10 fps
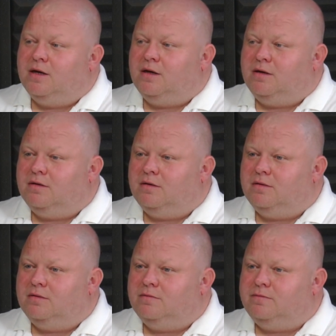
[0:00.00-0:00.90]

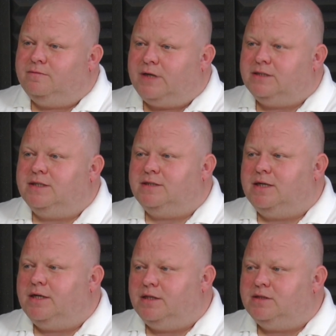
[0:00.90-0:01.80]
e, wraca z
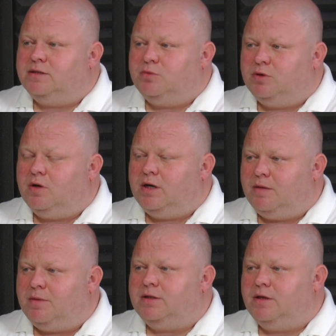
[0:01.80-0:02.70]
zagranicy, mój
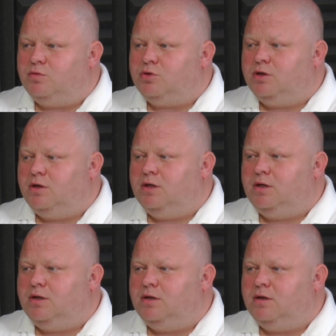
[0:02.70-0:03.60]
kolega Mateusz mhm.
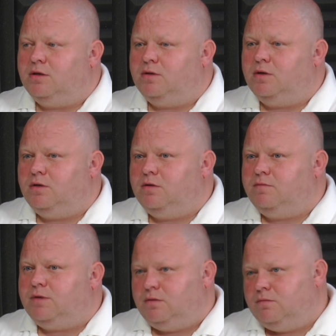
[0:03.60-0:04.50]
i no i
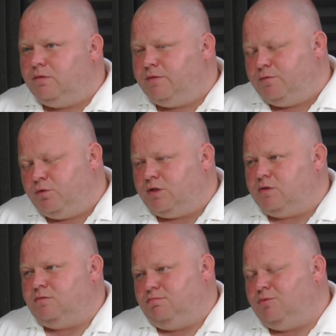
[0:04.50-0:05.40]
wtedy, no we dwóch
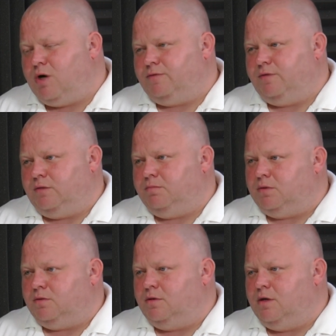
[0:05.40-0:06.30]
jest łatwiej,
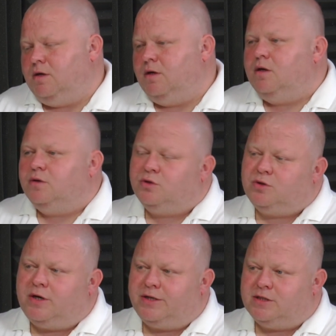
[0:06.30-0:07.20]
bo ktoś
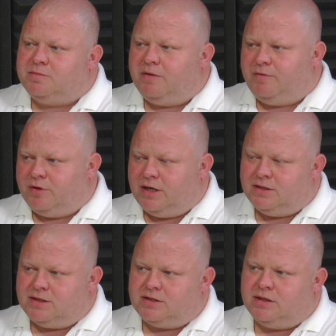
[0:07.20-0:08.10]
ogarnia sprawy
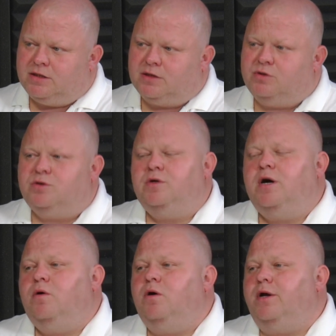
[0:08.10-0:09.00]
organizacyjne, ktoś
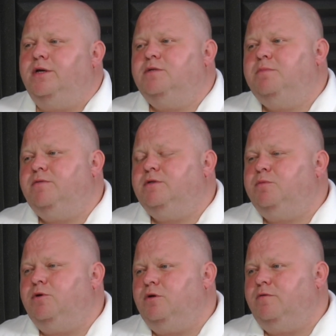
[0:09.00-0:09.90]
ogarnia sprawy
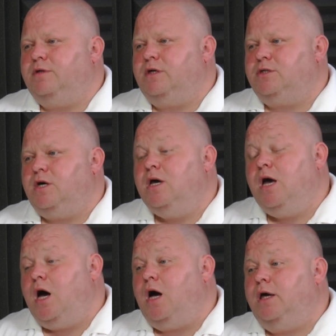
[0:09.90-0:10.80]
sportowe, także pan
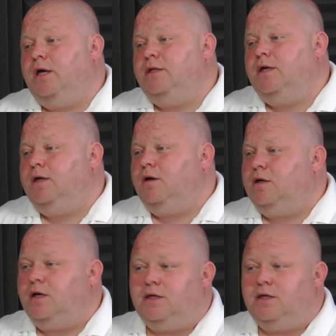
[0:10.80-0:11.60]
jest teraz... a, jednej, a